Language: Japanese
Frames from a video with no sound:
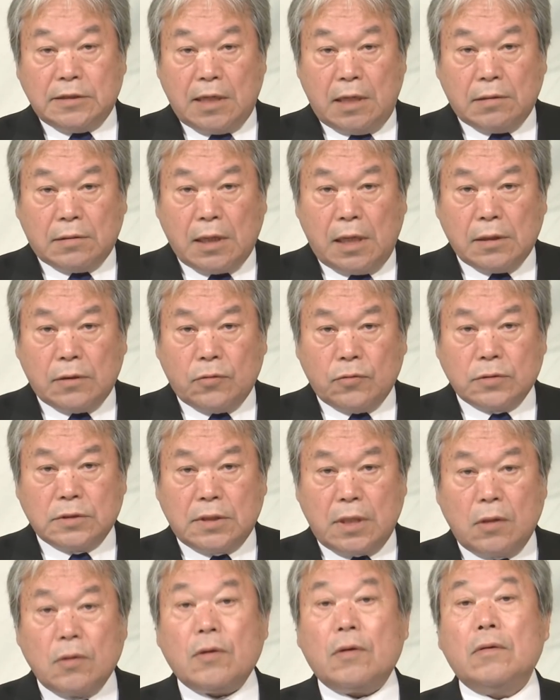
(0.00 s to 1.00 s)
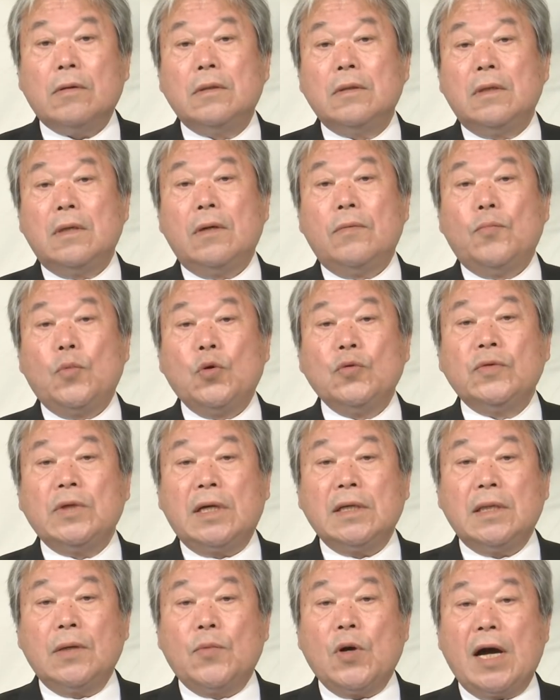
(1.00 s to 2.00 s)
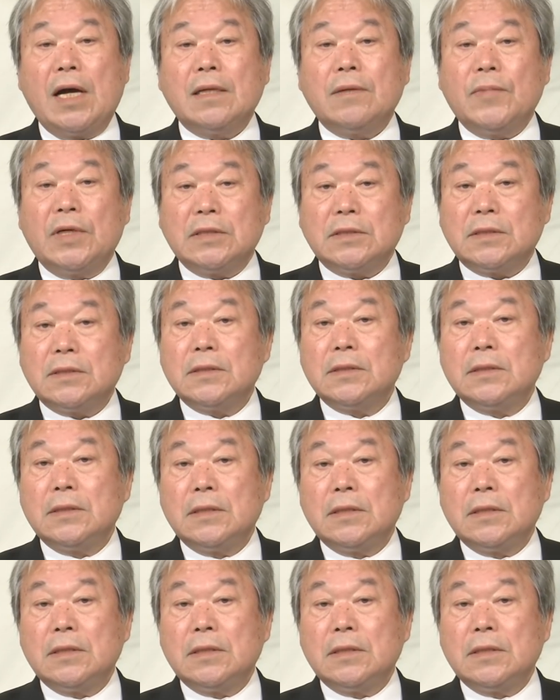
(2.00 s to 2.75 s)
全体としての問題でもあります。